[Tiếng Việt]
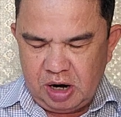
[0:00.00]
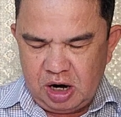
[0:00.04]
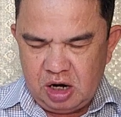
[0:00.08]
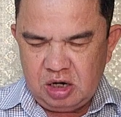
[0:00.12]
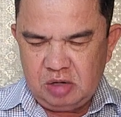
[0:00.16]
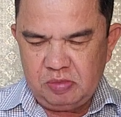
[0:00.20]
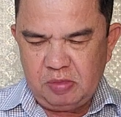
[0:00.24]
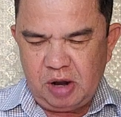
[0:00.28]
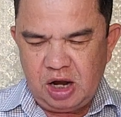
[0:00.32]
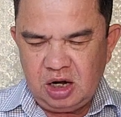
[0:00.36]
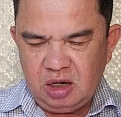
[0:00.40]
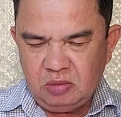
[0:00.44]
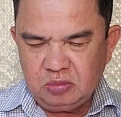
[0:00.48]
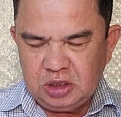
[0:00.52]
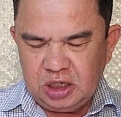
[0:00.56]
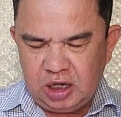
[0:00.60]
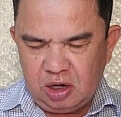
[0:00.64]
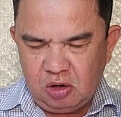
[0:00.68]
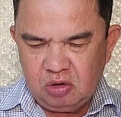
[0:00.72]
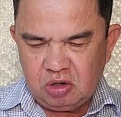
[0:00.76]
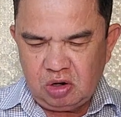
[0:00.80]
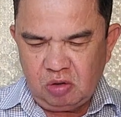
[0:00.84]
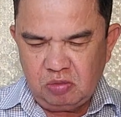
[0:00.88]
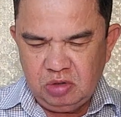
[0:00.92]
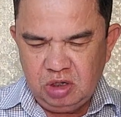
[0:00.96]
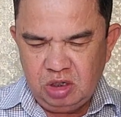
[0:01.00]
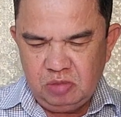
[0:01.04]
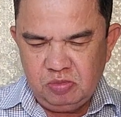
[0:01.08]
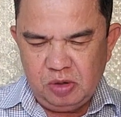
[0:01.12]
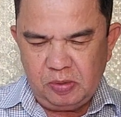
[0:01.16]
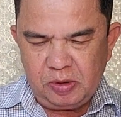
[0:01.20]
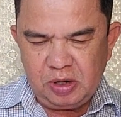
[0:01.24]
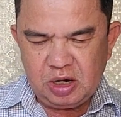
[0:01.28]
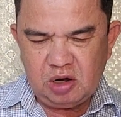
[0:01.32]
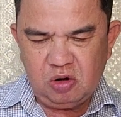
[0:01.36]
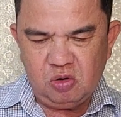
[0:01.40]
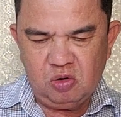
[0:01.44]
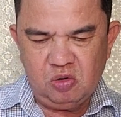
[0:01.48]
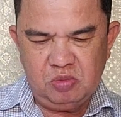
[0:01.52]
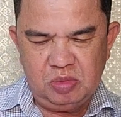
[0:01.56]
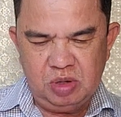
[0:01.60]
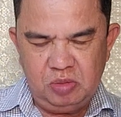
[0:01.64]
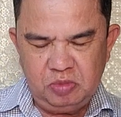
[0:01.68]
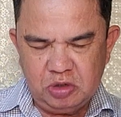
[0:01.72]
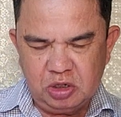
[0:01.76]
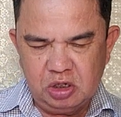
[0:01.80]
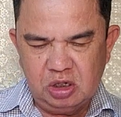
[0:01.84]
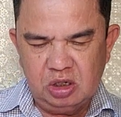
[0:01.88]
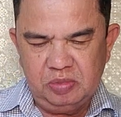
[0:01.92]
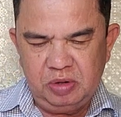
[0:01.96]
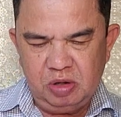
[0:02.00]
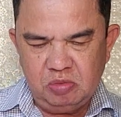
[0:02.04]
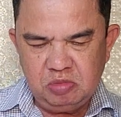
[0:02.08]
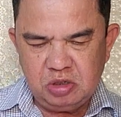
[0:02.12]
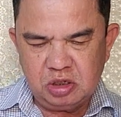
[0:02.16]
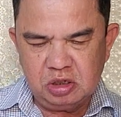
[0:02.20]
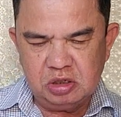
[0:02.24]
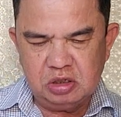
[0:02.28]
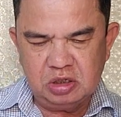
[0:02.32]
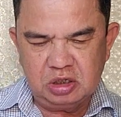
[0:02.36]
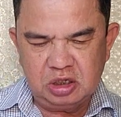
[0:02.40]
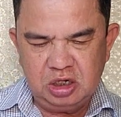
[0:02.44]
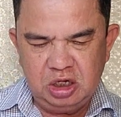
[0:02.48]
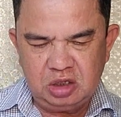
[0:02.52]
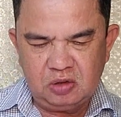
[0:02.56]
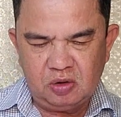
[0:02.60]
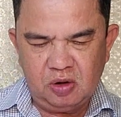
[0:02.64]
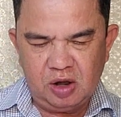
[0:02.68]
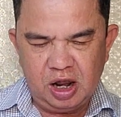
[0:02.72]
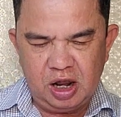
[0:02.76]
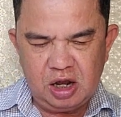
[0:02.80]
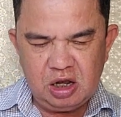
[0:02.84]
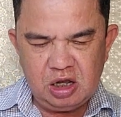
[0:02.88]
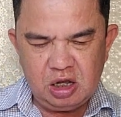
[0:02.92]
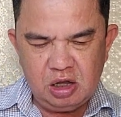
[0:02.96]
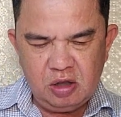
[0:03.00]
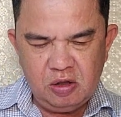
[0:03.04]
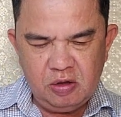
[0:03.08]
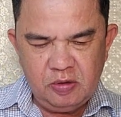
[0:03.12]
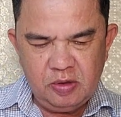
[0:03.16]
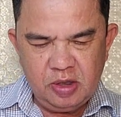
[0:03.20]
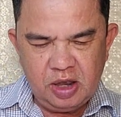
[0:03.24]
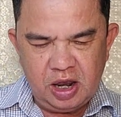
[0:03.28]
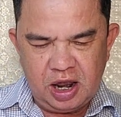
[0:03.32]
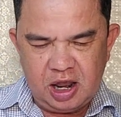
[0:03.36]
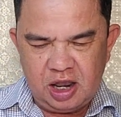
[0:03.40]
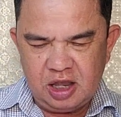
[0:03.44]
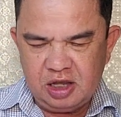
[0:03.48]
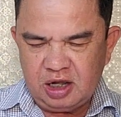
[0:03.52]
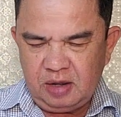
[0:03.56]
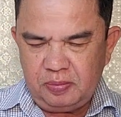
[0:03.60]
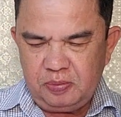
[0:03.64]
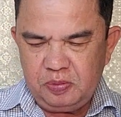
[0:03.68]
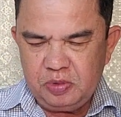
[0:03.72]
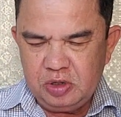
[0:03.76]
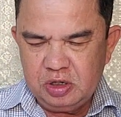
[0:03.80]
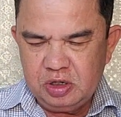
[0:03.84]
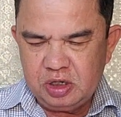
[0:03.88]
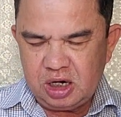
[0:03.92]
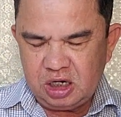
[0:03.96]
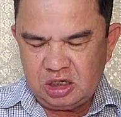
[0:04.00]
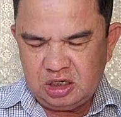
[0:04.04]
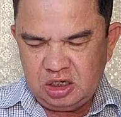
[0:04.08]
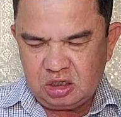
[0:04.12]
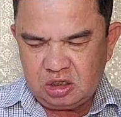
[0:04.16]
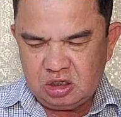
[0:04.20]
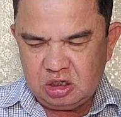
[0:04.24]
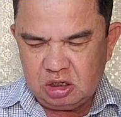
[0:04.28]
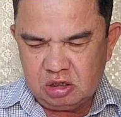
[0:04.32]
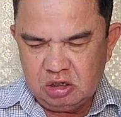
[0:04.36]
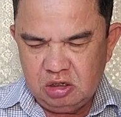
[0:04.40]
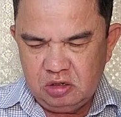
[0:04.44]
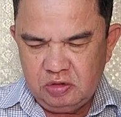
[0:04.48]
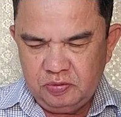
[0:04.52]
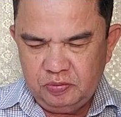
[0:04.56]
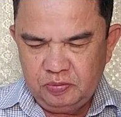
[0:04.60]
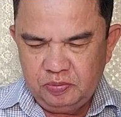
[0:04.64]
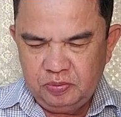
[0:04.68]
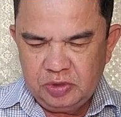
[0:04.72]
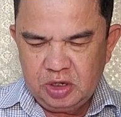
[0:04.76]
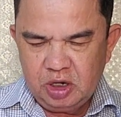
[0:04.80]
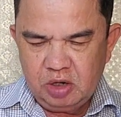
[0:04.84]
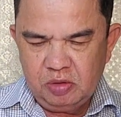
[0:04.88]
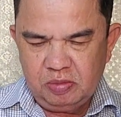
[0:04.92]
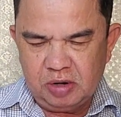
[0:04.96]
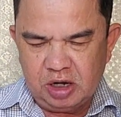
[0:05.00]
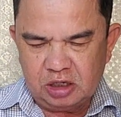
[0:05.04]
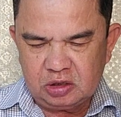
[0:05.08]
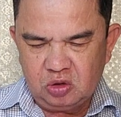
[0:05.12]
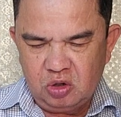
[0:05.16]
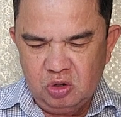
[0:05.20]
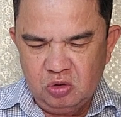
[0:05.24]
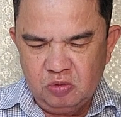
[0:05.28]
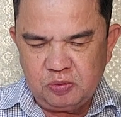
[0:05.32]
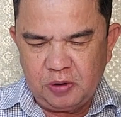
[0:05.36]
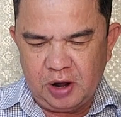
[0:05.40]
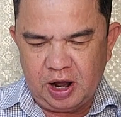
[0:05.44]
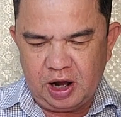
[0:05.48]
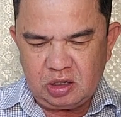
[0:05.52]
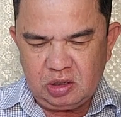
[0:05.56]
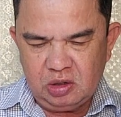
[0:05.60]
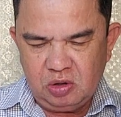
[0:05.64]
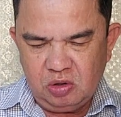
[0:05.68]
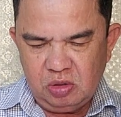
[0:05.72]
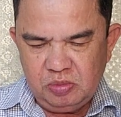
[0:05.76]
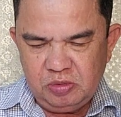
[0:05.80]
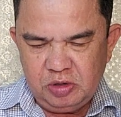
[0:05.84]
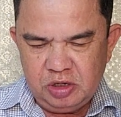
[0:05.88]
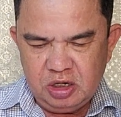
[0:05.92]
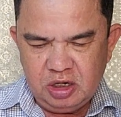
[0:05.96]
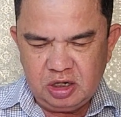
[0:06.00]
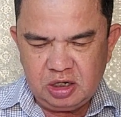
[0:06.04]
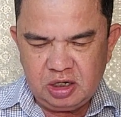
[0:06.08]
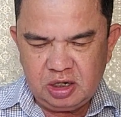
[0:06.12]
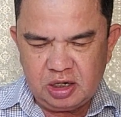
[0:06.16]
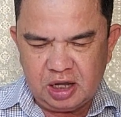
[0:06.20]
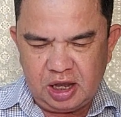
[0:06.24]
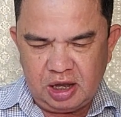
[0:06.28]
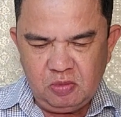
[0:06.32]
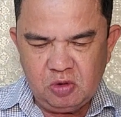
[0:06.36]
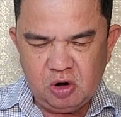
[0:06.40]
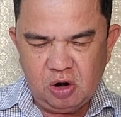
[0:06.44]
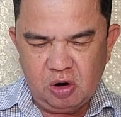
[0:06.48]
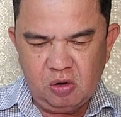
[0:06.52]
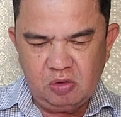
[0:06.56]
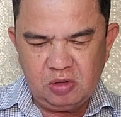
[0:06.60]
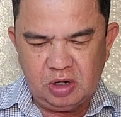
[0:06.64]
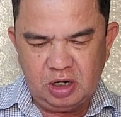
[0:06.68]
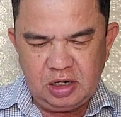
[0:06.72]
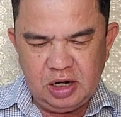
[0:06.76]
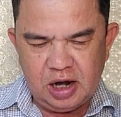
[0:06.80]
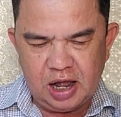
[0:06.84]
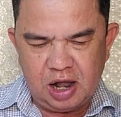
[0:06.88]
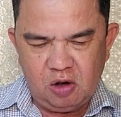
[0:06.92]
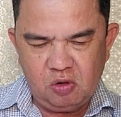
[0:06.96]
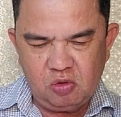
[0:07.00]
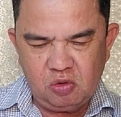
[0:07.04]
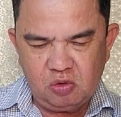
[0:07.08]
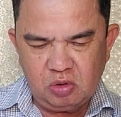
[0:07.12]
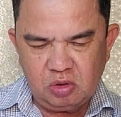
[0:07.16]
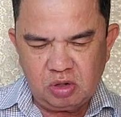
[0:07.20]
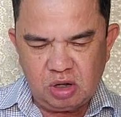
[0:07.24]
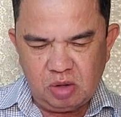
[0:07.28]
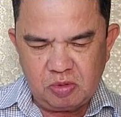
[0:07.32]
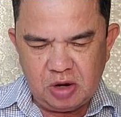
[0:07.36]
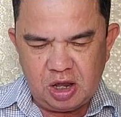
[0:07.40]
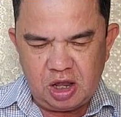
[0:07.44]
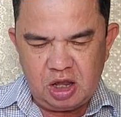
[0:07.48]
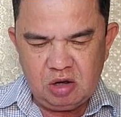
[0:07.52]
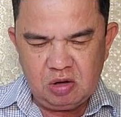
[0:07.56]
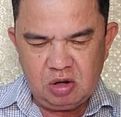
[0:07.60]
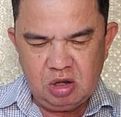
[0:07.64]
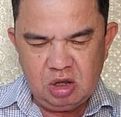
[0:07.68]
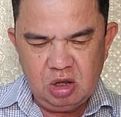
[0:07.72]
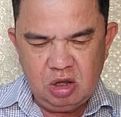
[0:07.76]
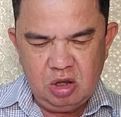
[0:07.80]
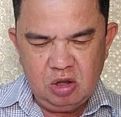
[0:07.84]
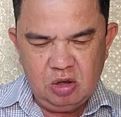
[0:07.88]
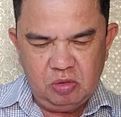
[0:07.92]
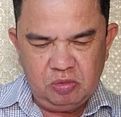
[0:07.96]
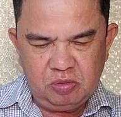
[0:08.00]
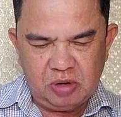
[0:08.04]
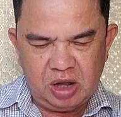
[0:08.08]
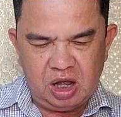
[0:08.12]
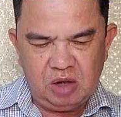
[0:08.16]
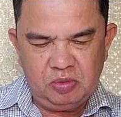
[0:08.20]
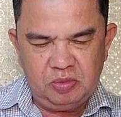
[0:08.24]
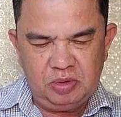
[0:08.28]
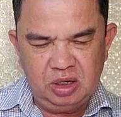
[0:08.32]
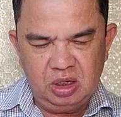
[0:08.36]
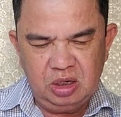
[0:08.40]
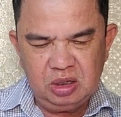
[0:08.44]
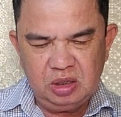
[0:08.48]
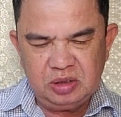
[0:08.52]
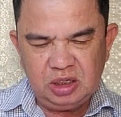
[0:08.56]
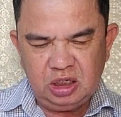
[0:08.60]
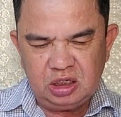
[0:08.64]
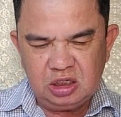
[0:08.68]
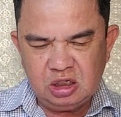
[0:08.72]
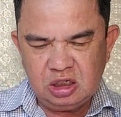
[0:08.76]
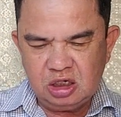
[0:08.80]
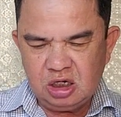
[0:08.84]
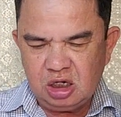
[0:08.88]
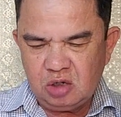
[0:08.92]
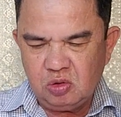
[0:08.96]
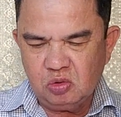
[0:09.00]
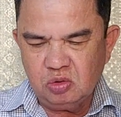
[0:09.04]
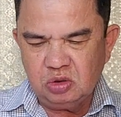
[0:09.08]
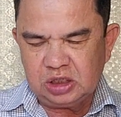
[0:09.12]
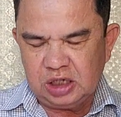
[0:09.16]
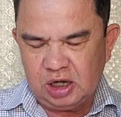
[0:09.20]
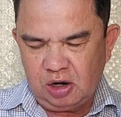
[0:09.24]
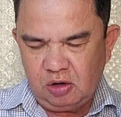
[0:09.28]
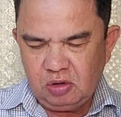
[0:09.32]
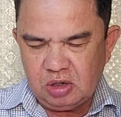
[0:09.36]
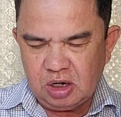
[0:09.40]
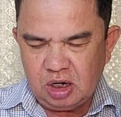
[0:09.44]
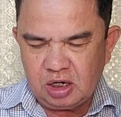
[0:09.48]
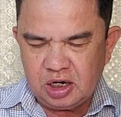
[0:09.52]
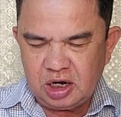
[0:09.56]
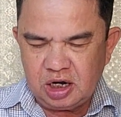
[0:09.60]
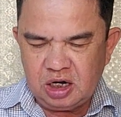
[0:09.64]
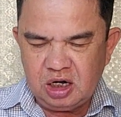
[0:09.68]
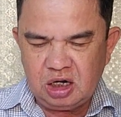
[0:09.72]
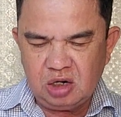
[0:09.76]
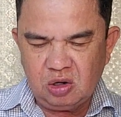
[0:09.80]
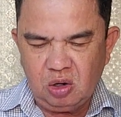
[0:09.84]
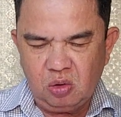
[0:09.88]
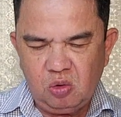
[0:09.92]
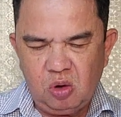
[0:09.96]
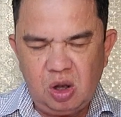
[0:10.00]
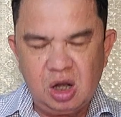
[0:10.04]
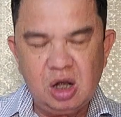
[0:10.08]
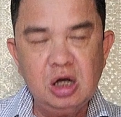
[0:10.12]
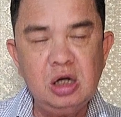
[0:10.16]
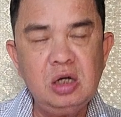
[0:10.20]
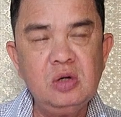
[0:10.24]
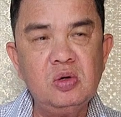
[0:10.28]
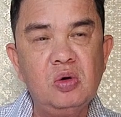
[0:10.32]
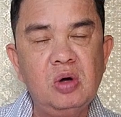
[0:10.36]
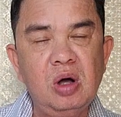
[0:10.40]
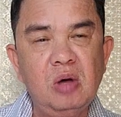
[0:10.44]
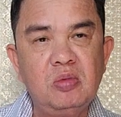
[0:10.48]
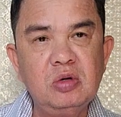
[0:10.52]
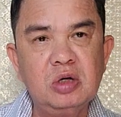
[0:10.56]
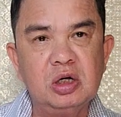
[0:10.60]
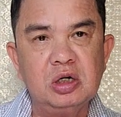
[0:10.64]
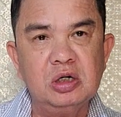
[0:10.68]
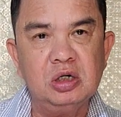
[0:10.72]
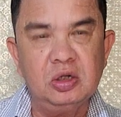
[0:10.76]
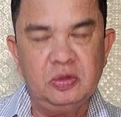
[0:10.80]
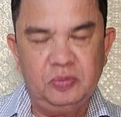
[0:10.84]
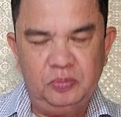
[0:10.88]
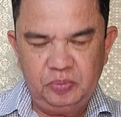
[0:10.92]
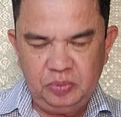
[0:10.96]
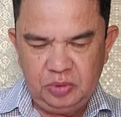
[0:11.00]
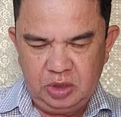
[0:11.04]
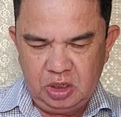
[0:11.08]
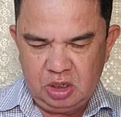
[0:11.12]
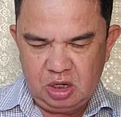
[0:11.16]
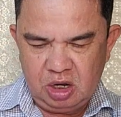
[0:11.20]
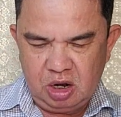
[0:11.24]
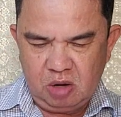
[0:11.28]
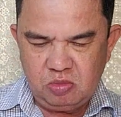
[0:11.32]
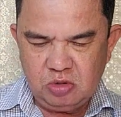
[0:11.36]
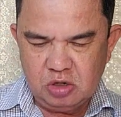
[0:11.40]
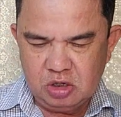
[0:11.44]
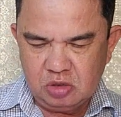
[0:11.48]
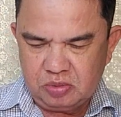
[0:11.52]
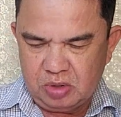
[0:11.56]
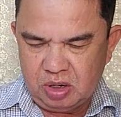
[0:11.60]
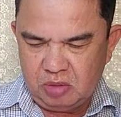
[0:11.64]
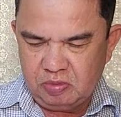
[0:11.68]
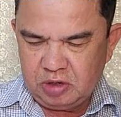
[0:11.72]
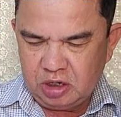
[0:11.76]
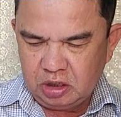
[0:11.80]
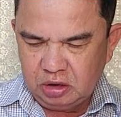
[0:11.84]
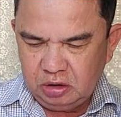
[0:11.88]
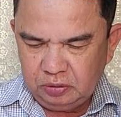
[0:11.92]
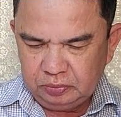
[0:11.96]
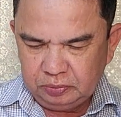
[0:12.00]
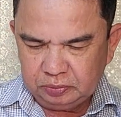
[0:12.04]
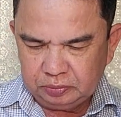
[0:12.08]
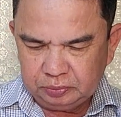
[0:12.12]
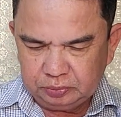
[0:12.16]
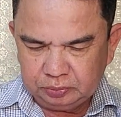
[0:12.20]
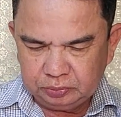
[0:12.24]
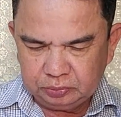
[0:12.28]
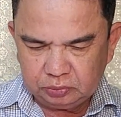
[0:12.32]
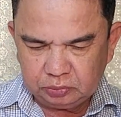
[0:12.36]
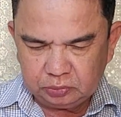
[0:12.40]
và ba năm sau công lý mới bắt đầu mỉm cười với ông Cường khi tòa án hai cấp đưa ra xét xử và tuyên phạt đối với những cán bộ lãnh đạo của công an và viện kiểm sát nhân dân quận 6 đã gây ra nỗi quan ức của ông Cường, ông Được và ông Ẩn.